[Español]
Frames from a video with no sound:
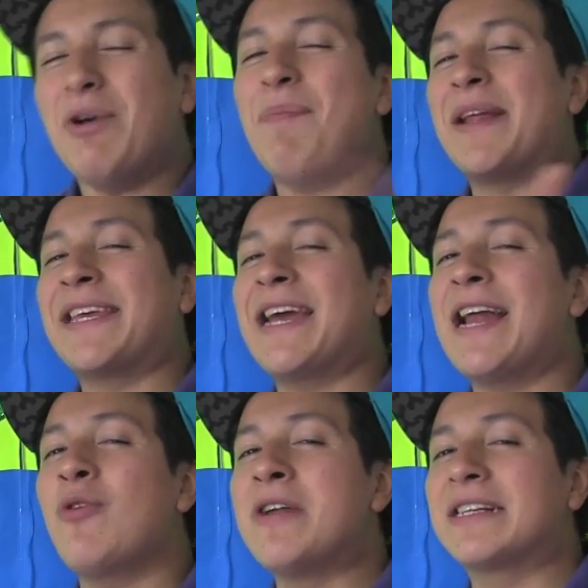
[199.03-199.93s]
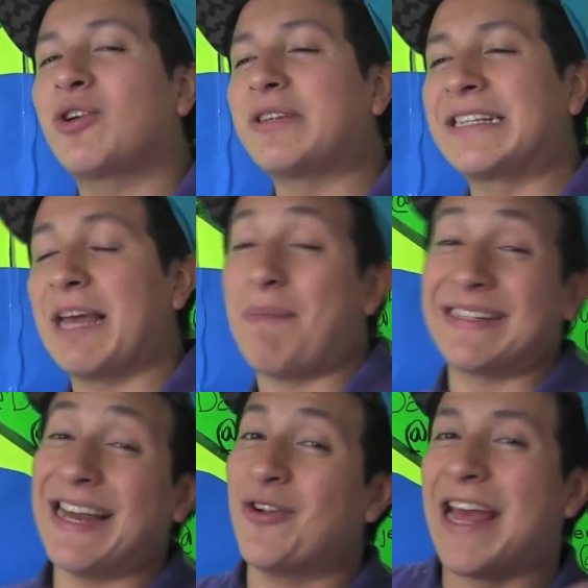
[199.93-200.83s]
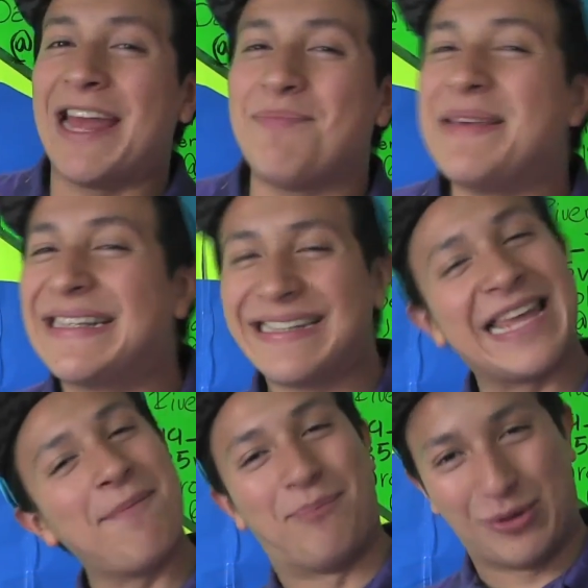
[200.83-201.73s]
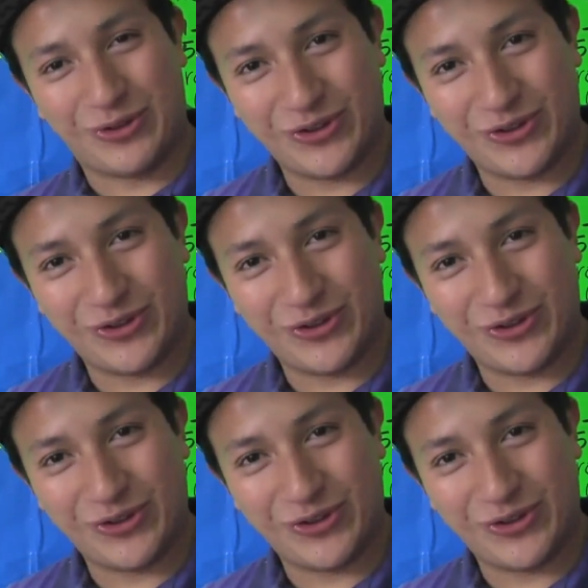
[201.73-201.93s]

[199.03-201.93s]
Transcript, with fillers: te voy a platicar algunas cosas que pasaron en mis tiempos.